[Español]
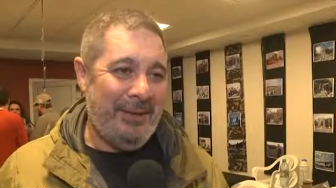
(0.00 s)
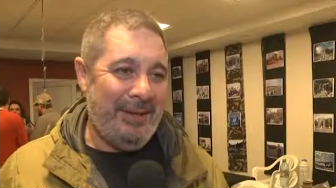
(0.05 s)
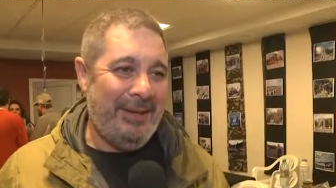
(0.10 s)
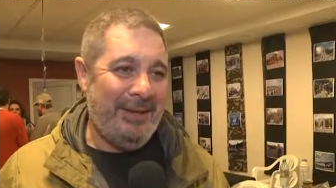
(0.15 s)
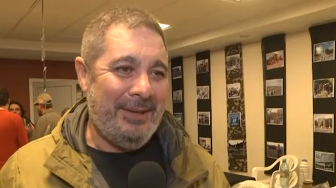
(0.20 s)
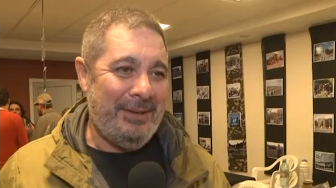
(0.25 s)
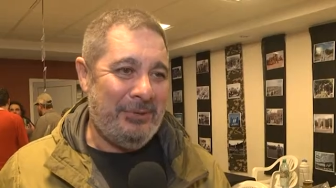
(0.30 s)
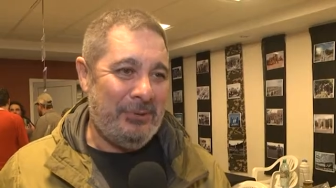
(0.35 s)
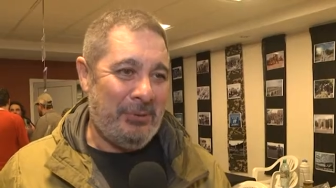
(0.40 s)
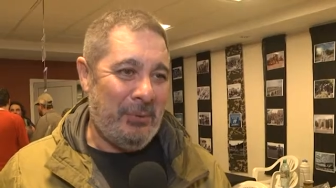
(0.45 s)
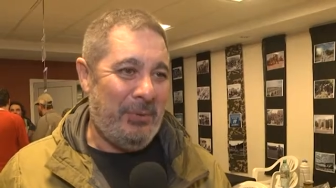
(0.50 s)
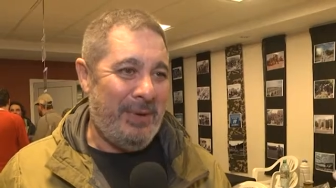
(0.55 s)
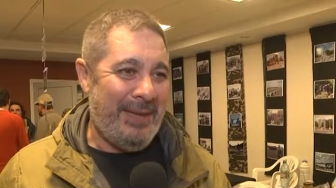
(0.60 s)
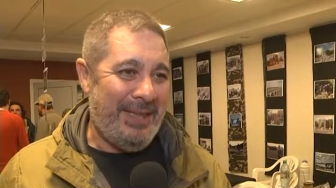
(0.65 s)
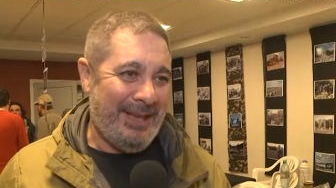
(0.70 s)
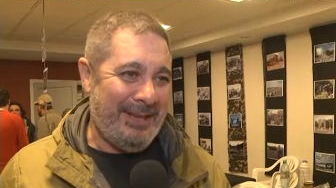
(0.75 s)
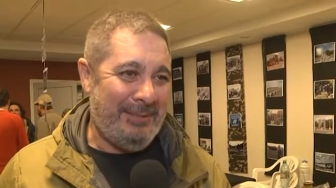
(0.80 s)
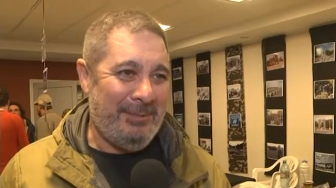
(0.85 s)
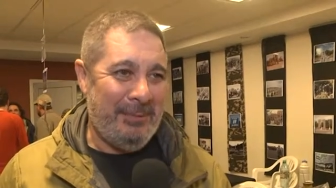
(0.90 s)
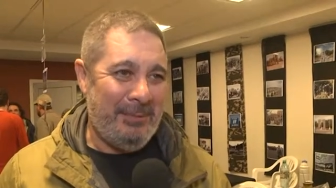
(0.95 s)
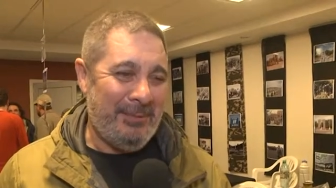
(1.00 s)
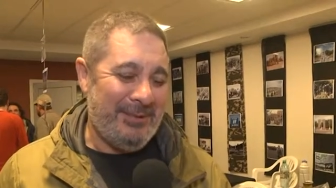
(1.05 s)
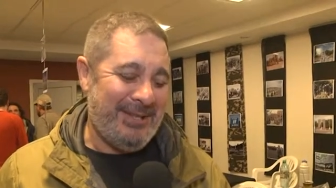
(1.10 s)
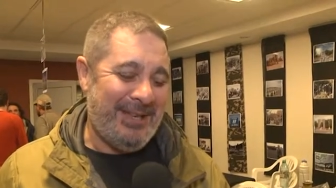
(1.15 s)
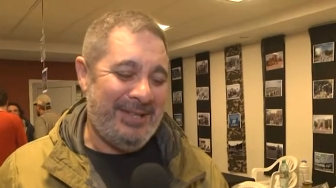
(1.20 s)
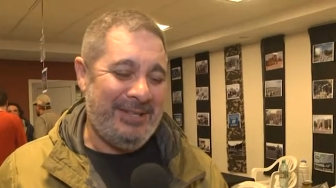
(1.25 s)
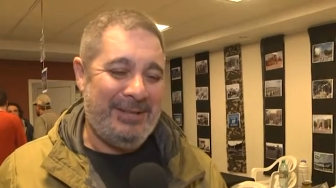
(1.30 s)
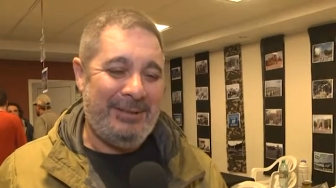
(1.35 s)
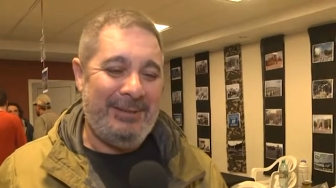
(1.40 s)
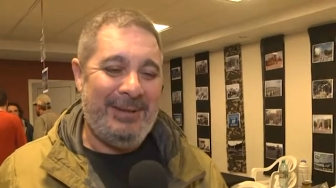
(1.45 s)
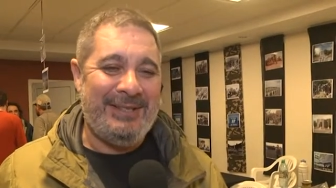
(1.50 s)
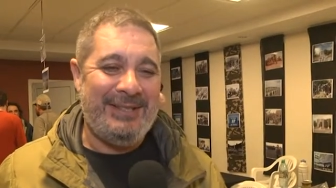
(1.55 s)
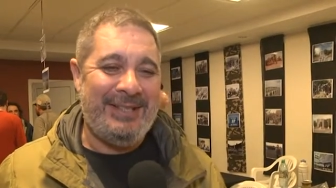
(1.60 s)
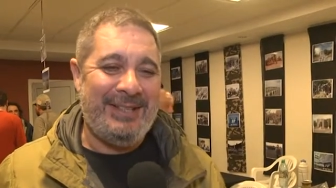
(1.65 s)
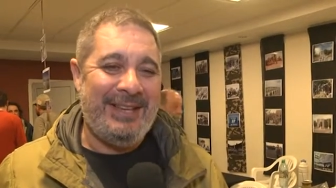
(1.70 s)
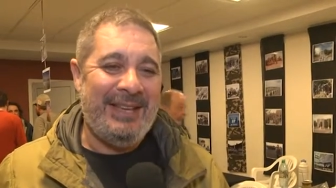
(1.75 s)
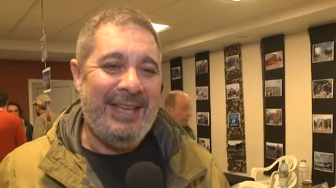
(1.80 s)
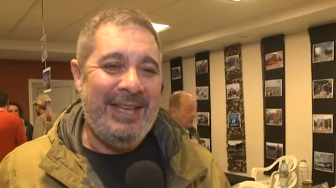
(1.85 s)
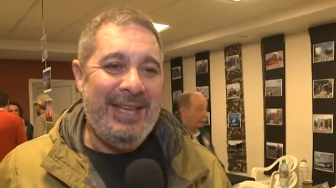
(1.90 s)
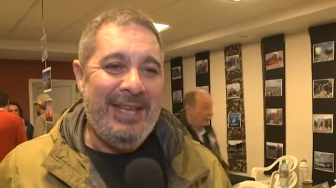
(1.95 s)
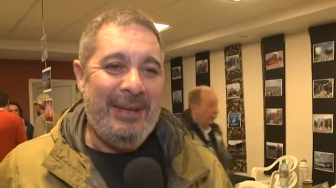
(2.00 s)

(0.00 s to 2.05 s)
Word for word: de su vida, vamos a decirlo así.